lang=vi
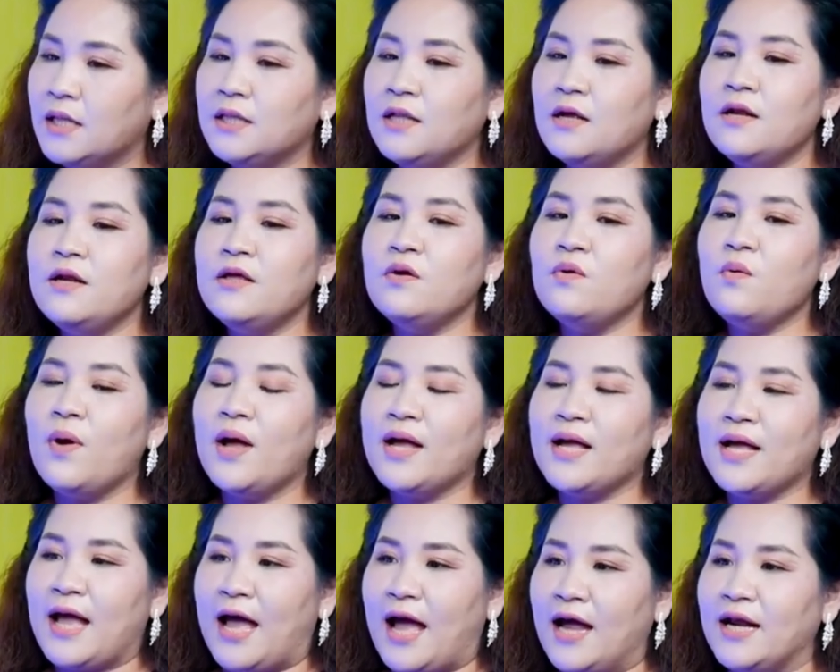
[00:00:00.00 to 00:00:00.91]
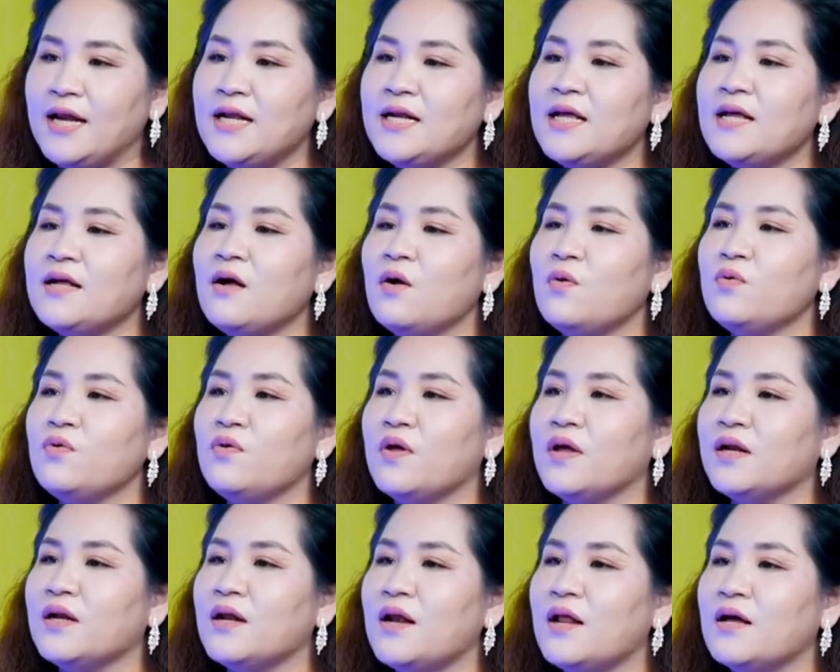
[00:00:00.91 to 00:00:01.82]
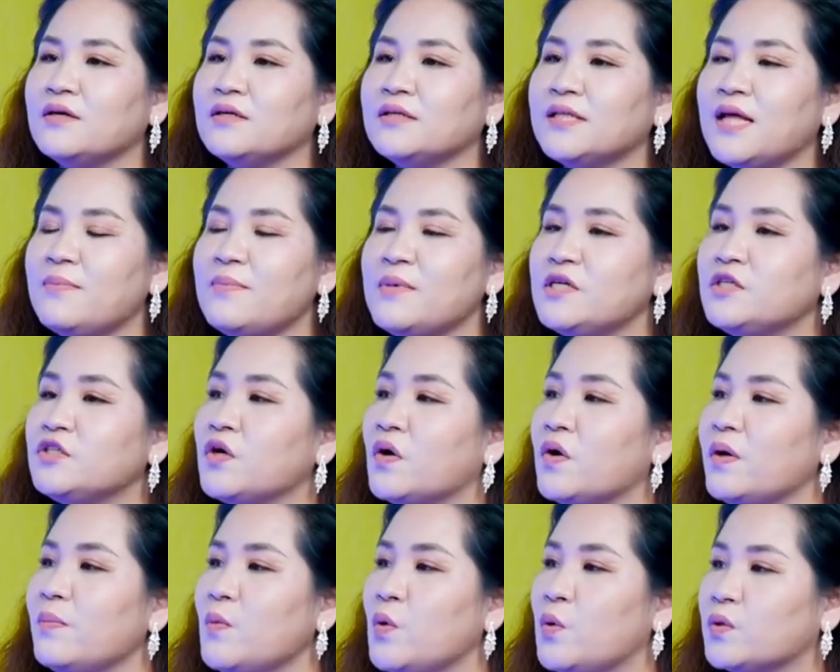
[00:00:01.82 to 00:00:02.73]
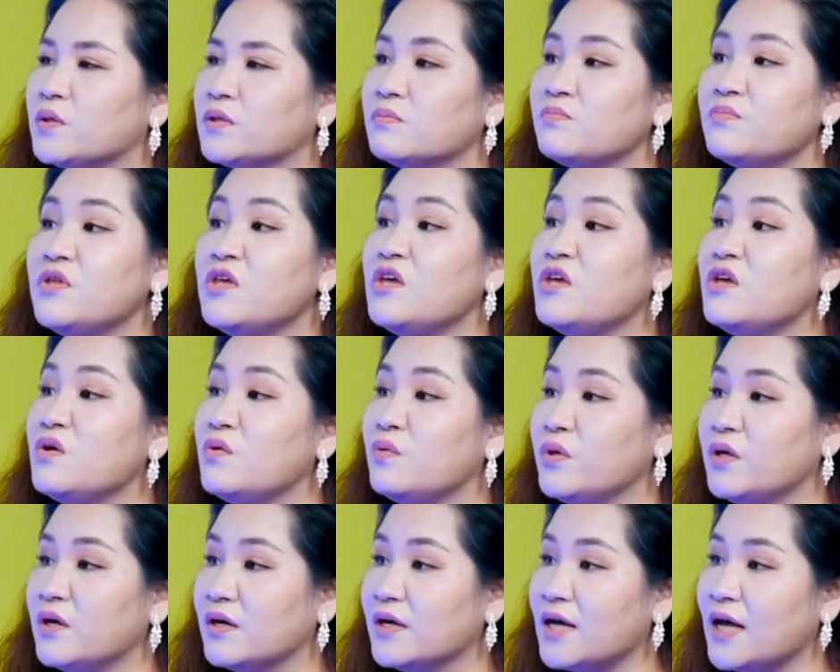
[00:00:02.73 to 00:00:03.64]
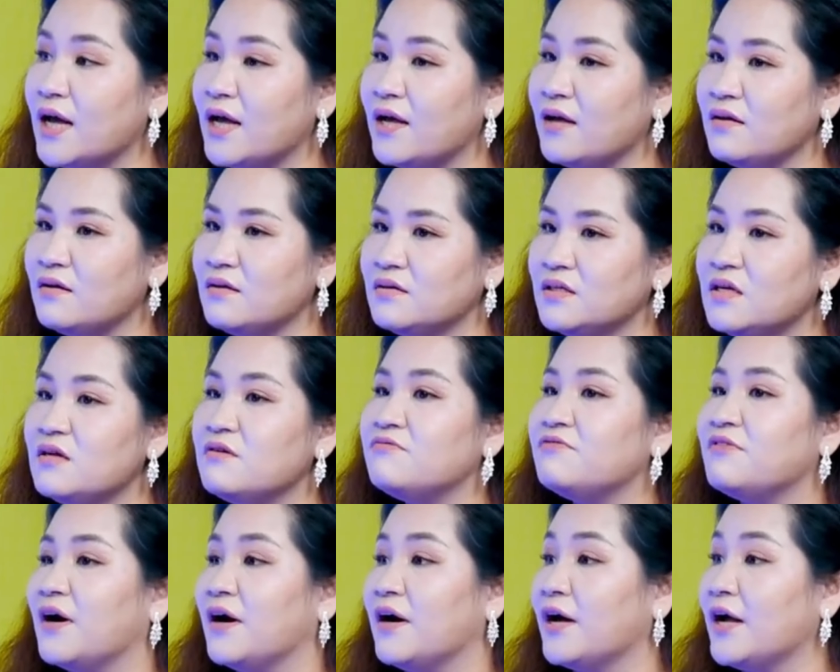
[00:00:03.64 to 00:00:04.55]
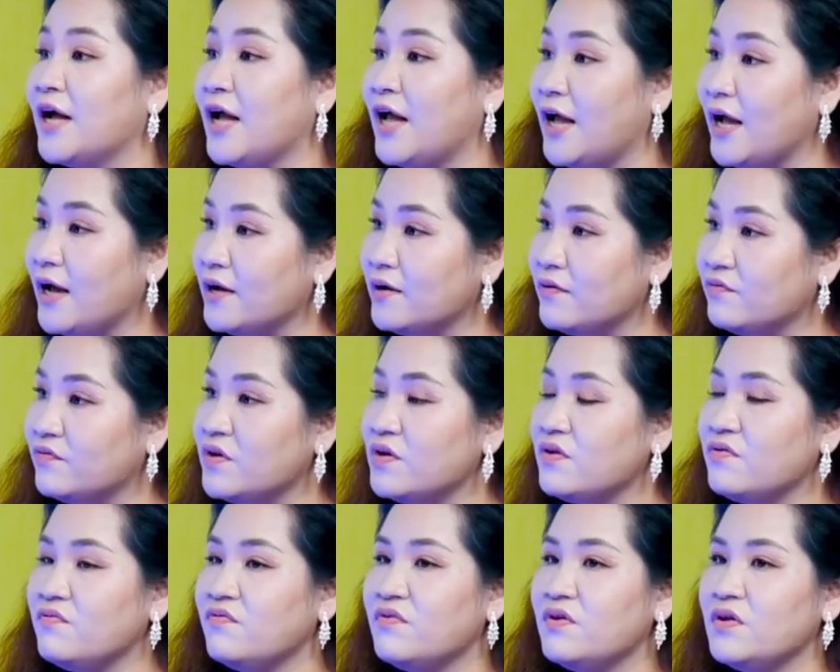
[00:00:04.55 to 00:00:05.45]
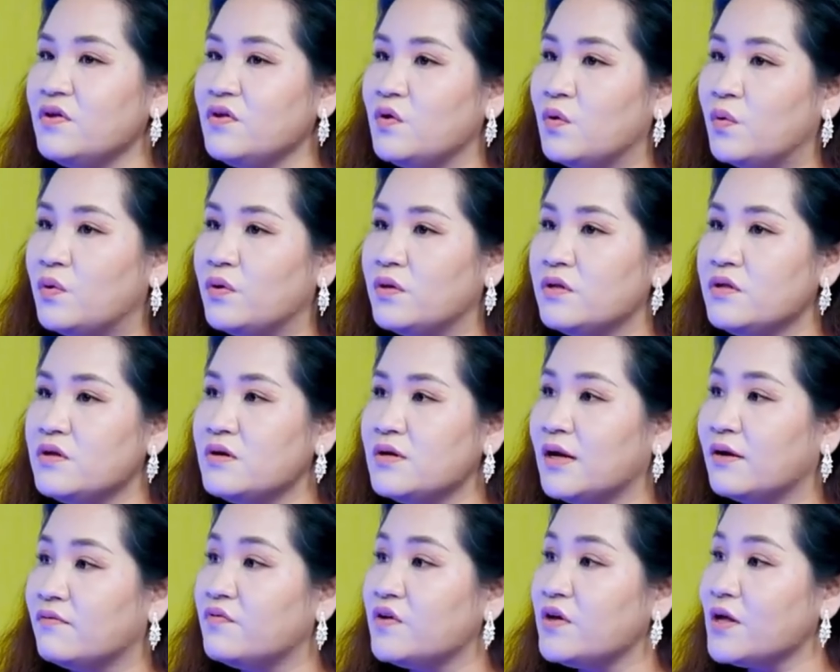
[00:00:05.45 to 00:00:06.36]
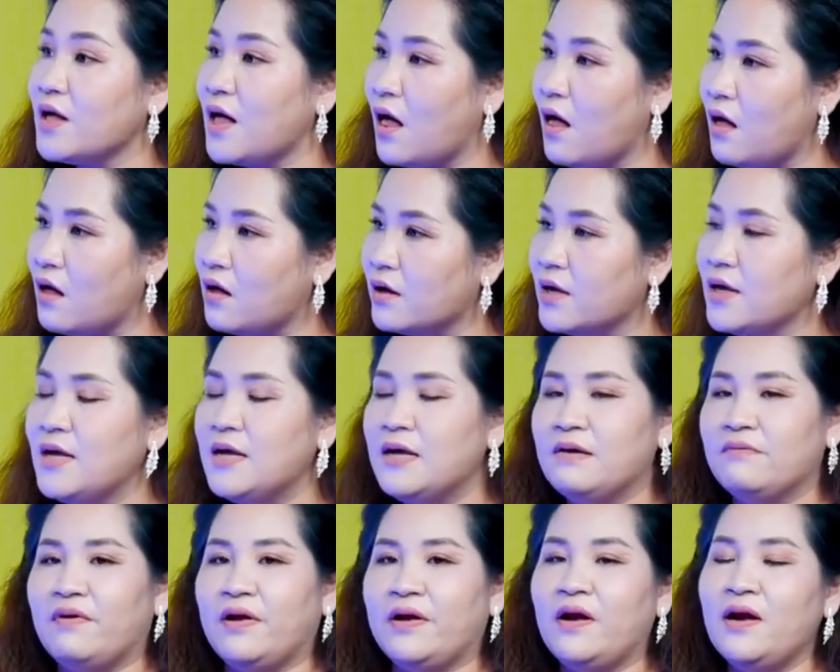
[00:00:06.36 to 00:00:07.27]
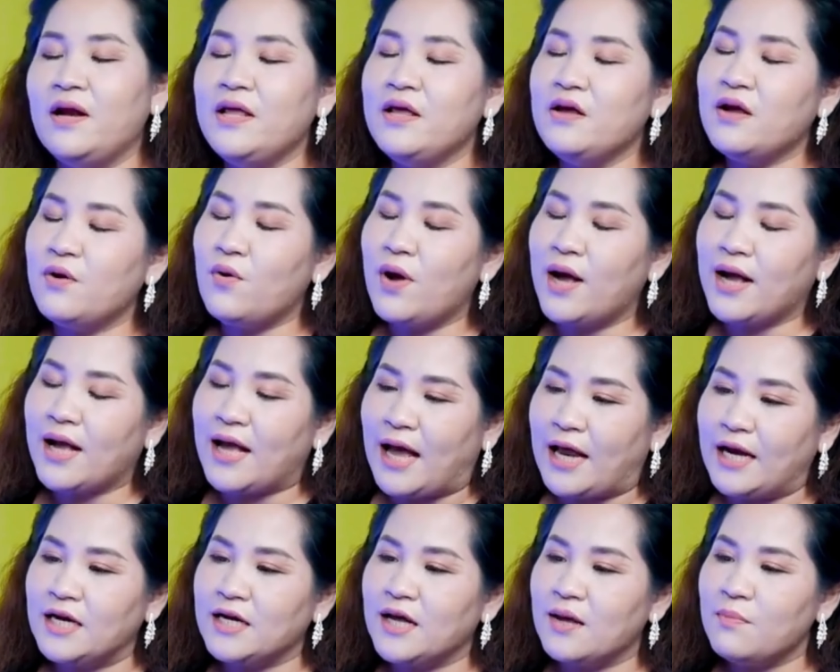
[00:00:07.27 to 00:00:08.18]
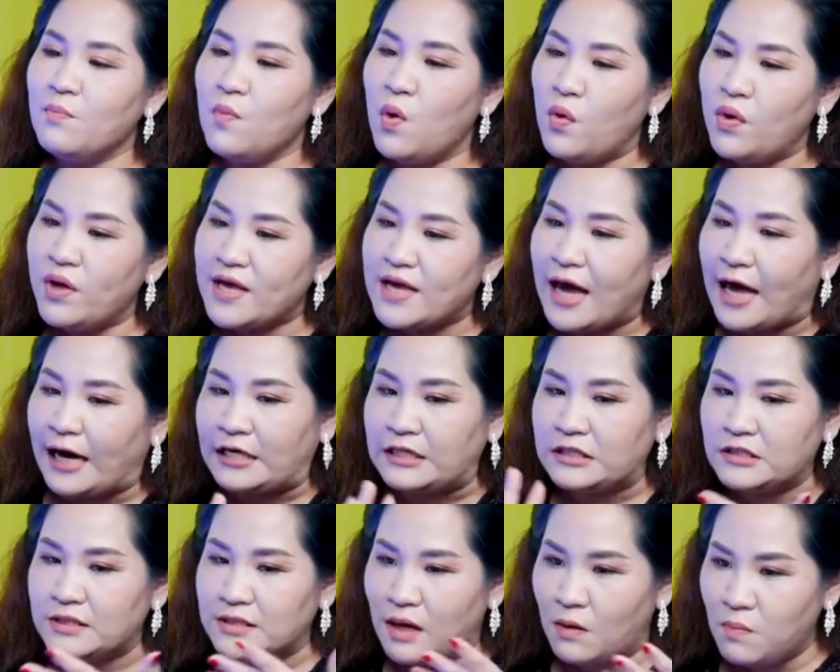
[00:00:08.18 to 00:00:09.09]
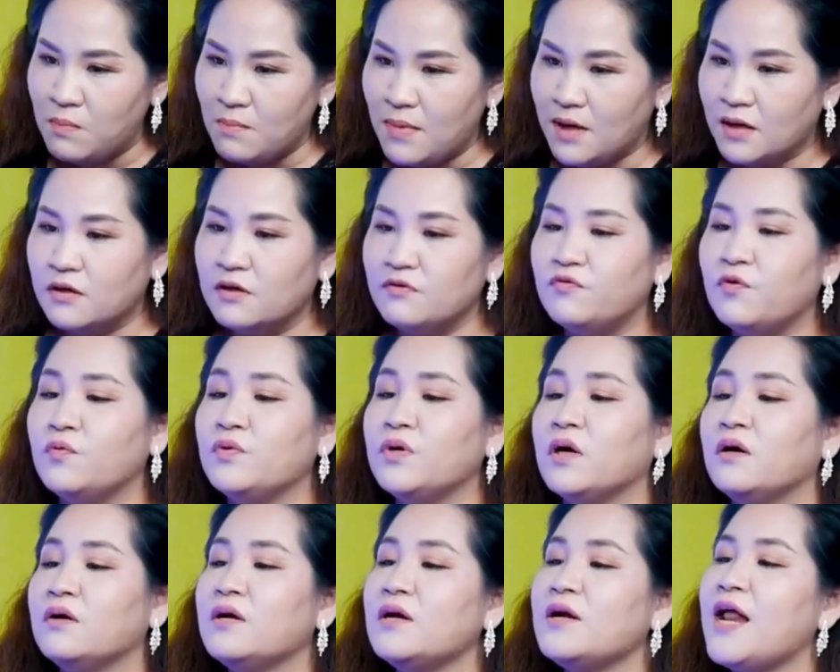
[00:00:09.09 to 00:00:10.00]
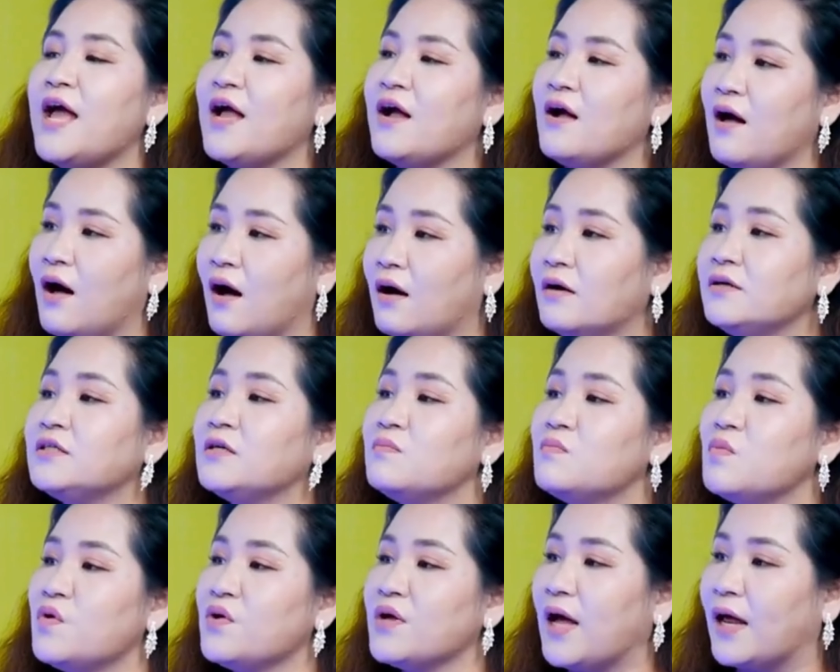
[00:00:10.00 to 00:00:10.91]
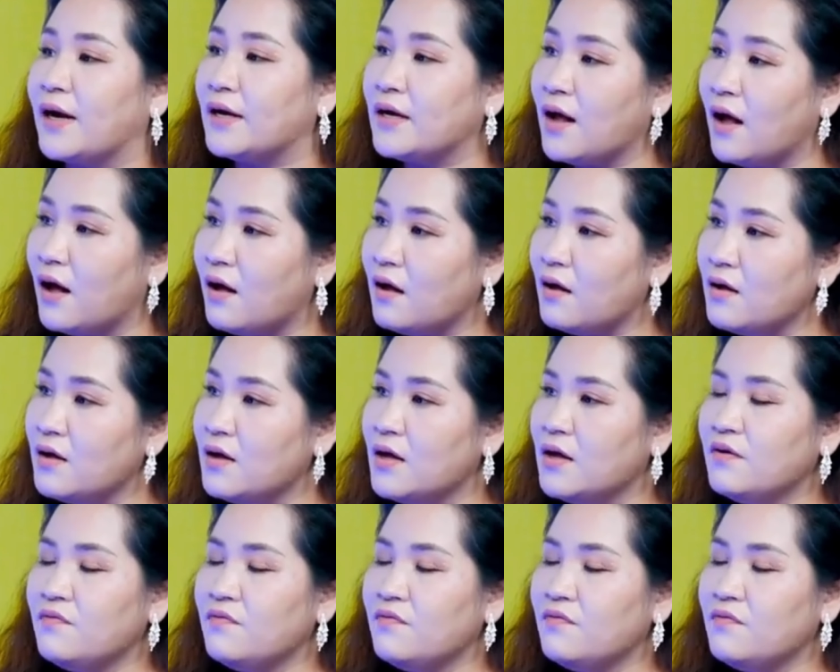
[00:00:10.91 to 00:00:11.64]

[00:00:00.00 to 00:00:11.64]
Nó liên quan cả đến cái câu chuyện đó là người ta bị trói buộc trong nhiều những cái chức phận khác, ví, ví dụ như là với con. Và nó liên quan cả đến cái bối cảnh sống mà người phụ nữ đó đang ở trong bối cảnh đó.